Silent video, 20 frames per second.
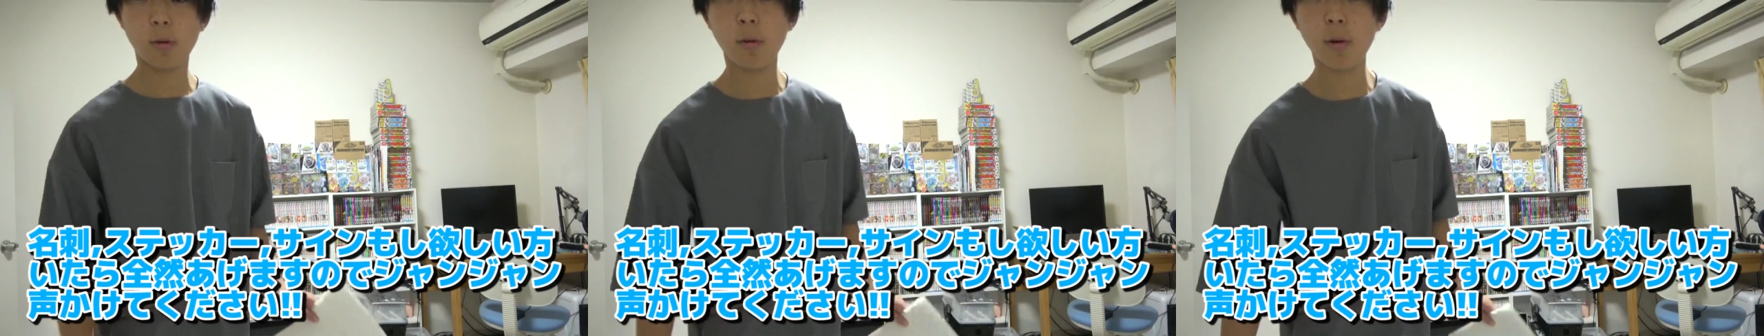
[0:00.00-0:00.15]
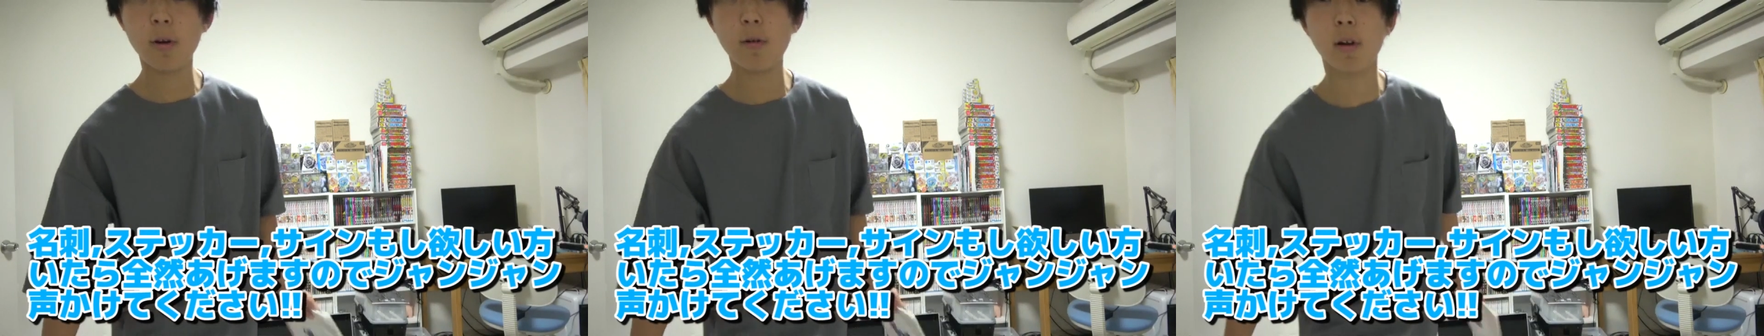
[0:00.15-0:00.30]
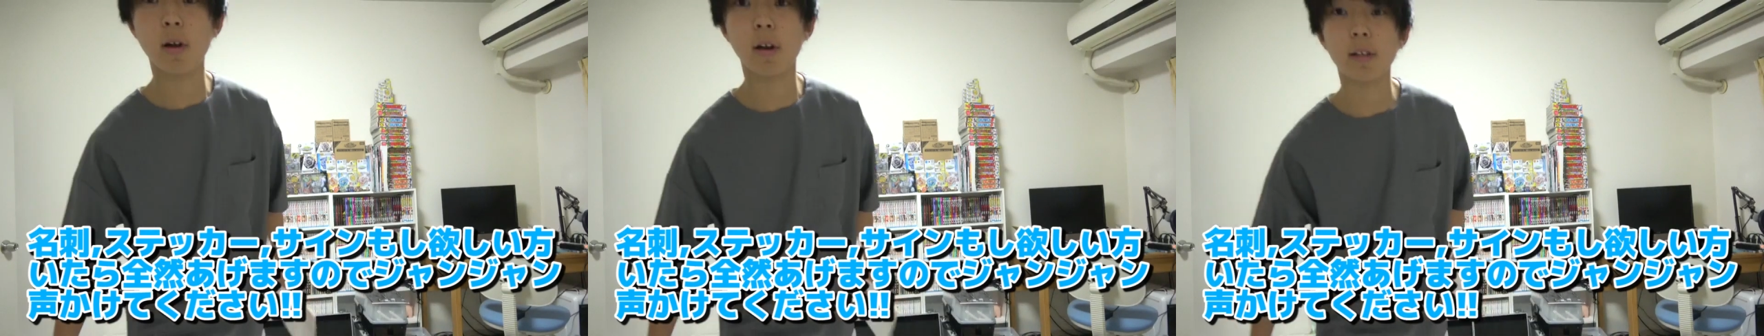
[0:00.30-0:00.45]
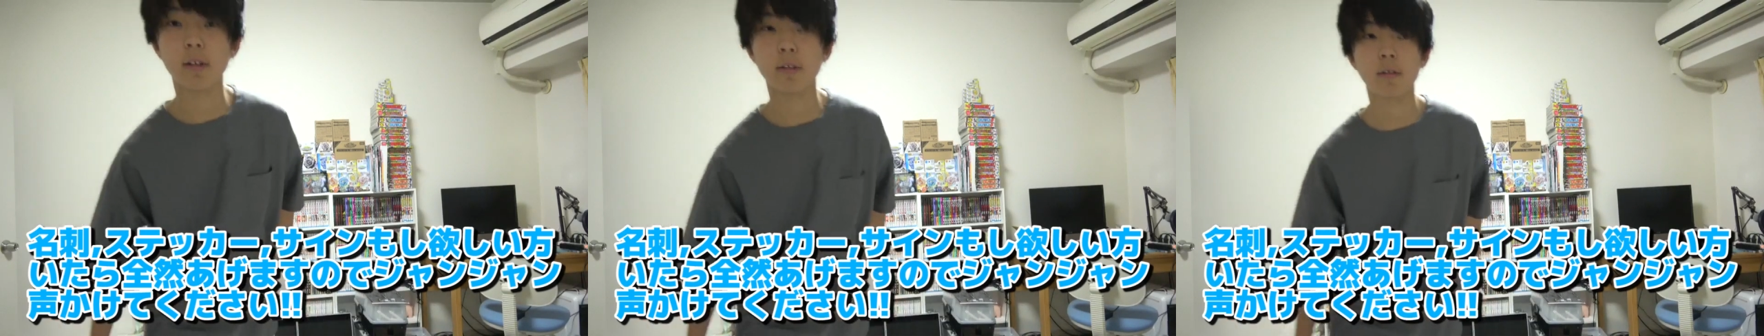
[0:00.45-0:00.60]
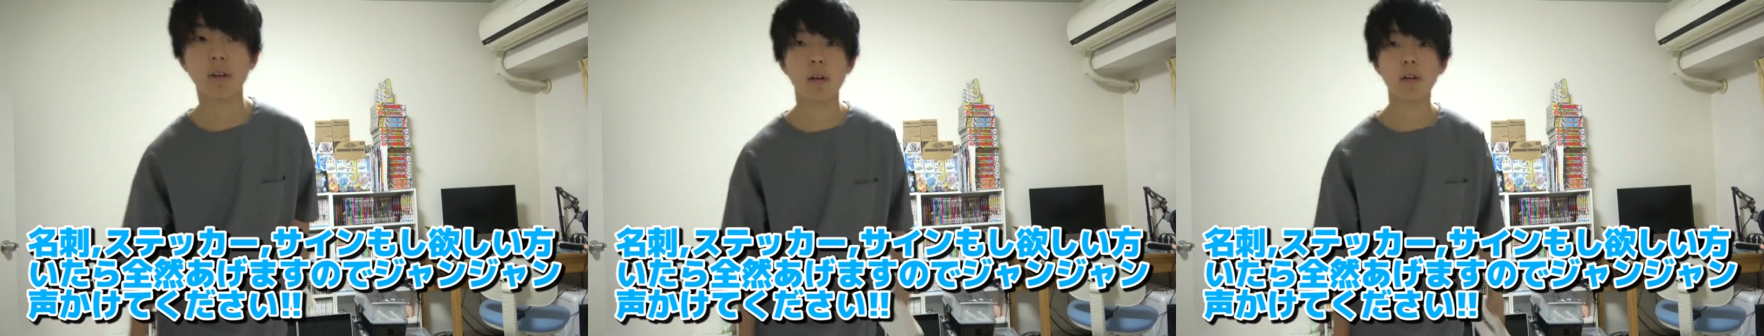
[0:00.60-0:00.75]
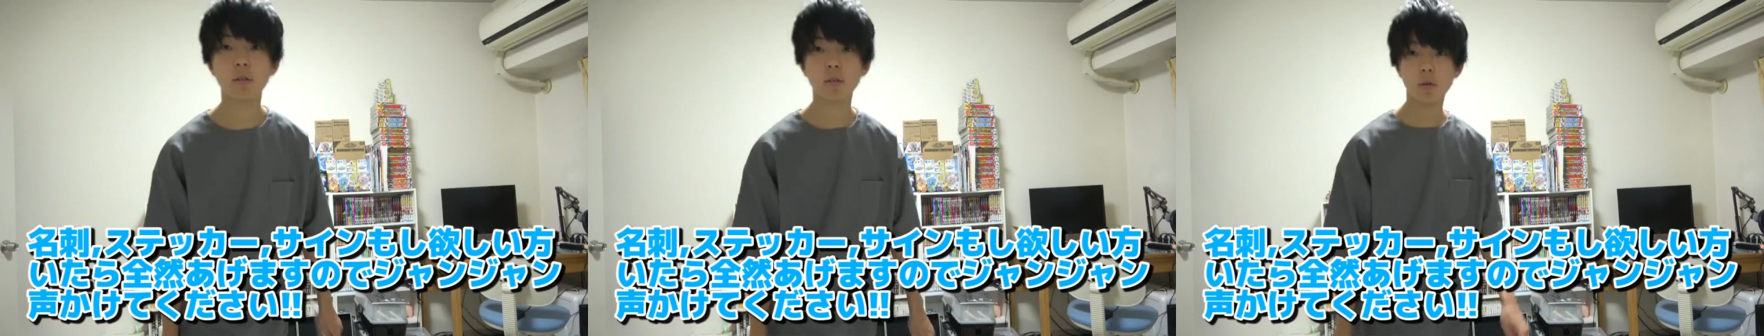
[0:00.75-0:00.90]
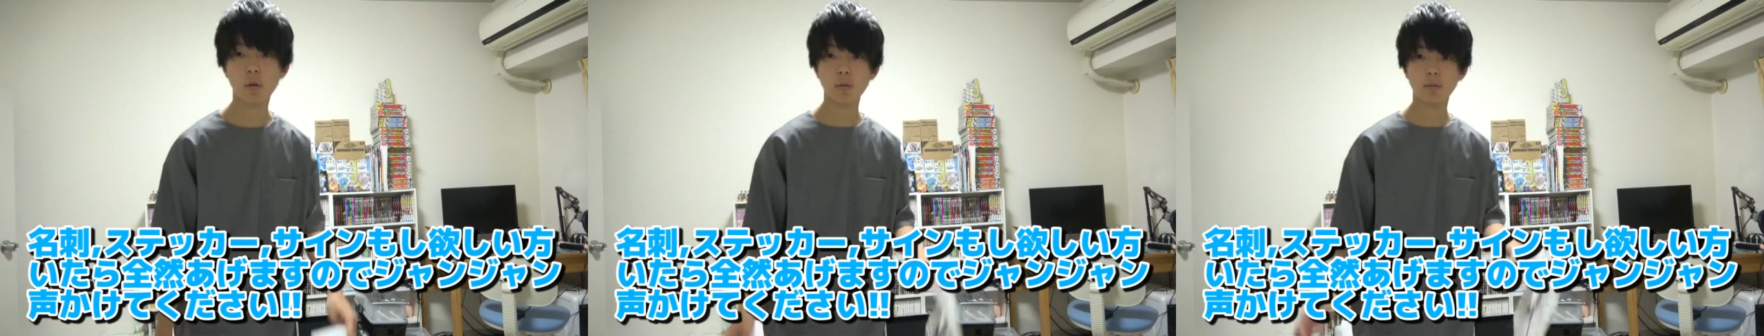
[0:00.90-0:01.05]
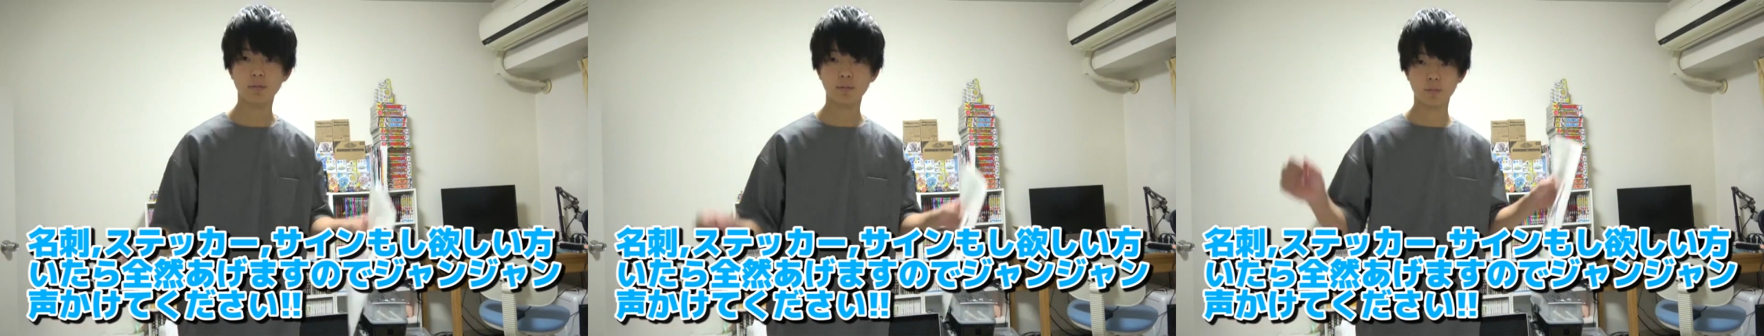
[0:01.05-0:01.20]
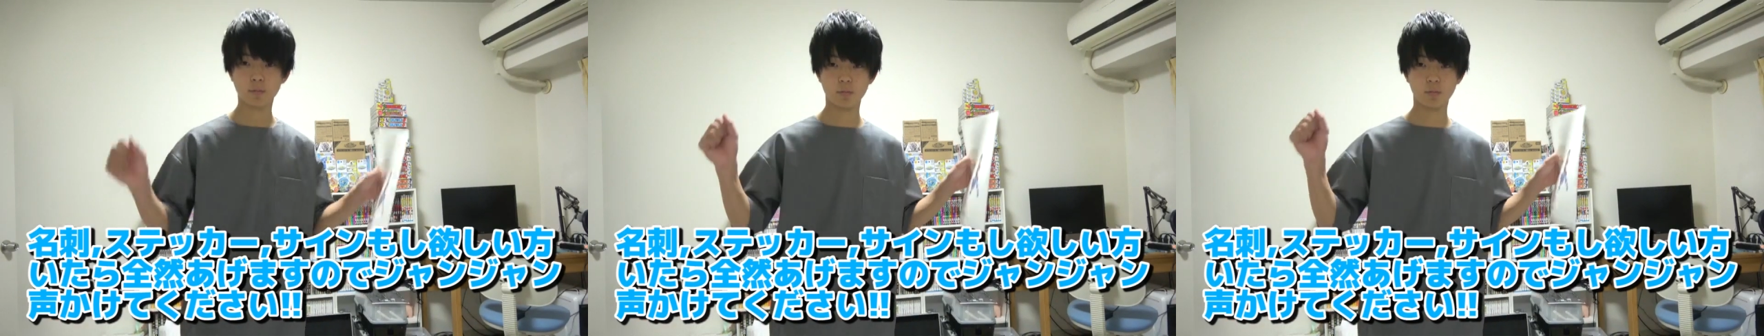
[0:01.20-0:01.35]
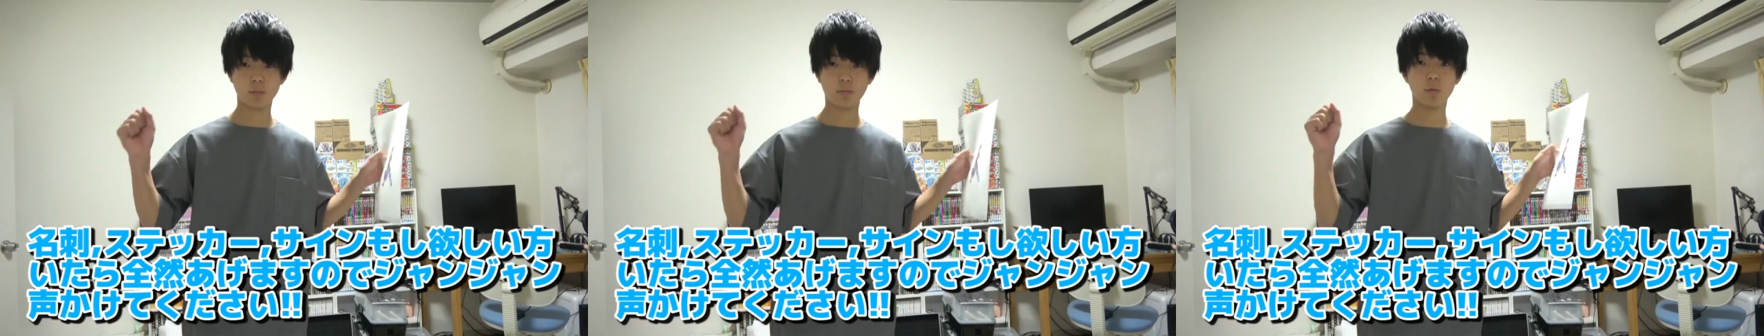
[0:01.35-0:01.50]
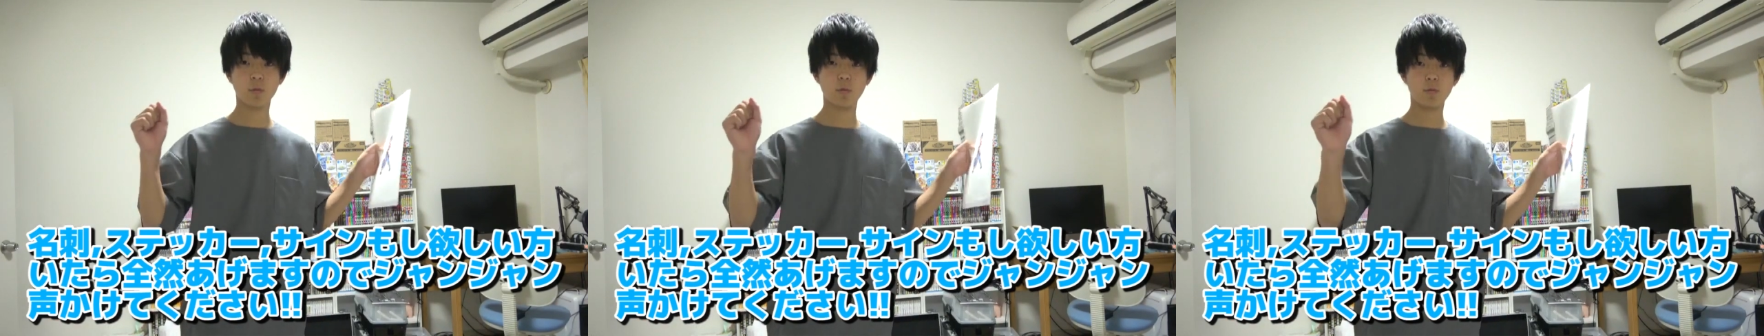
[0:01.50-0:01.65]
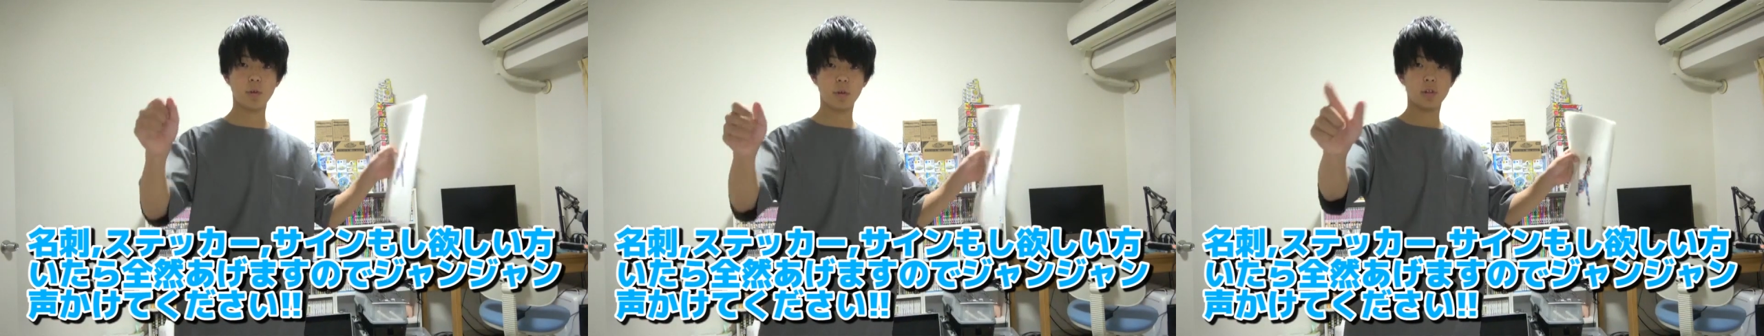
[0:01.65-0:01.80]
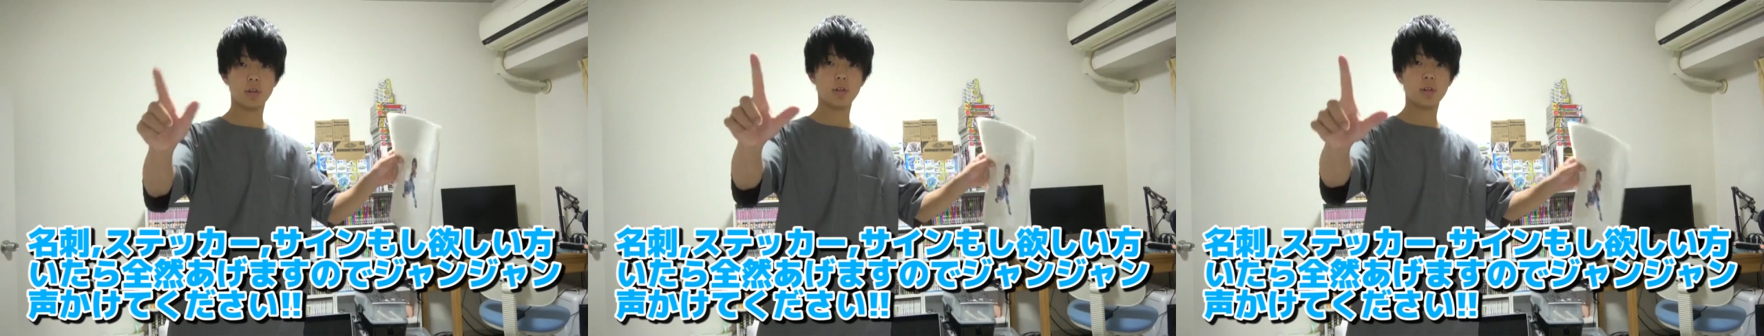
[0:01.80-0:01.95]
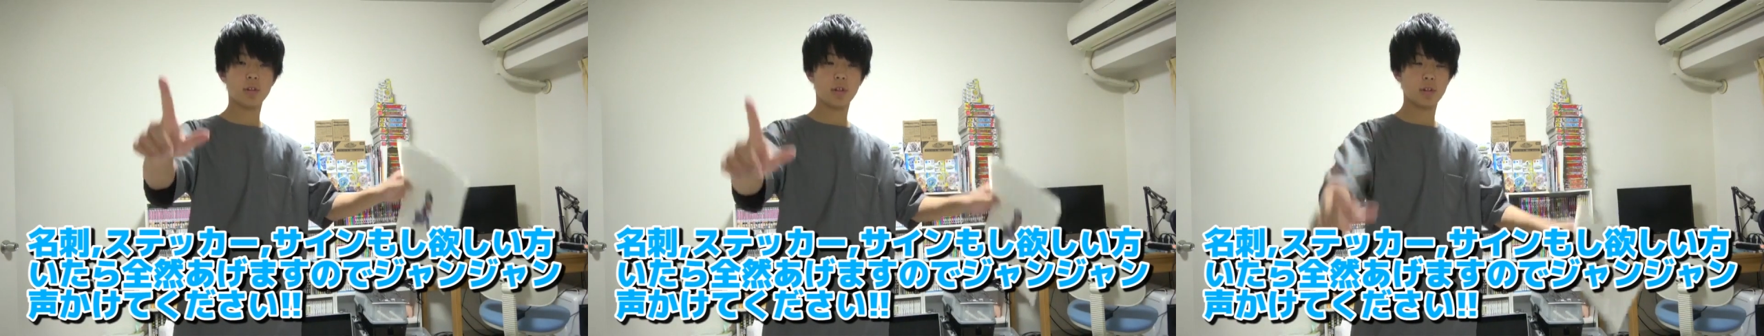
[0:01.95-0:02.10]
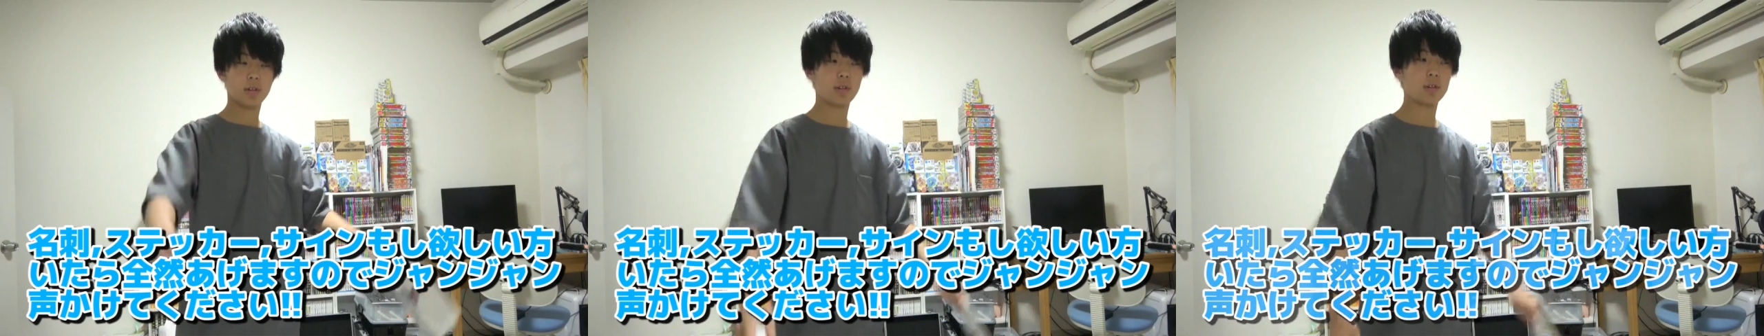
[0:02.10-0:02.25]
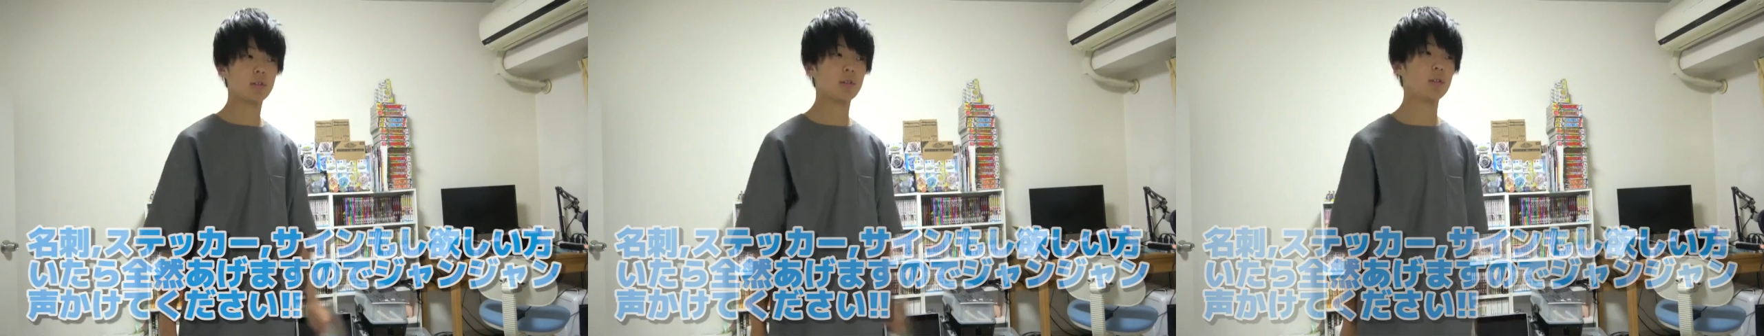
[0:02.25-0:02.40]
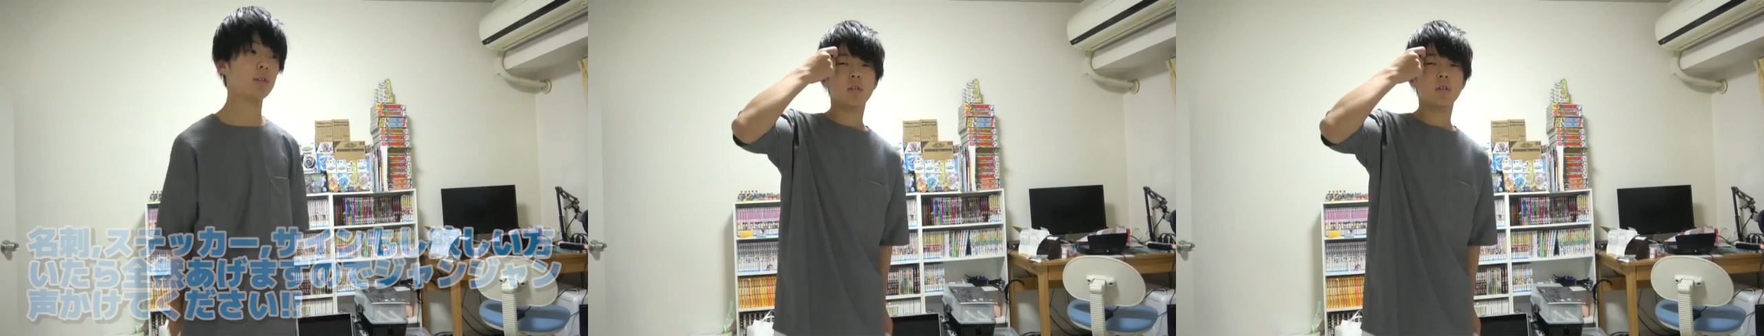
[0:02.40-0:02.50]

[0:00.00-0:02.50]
声をかけてくれると嬉しいです。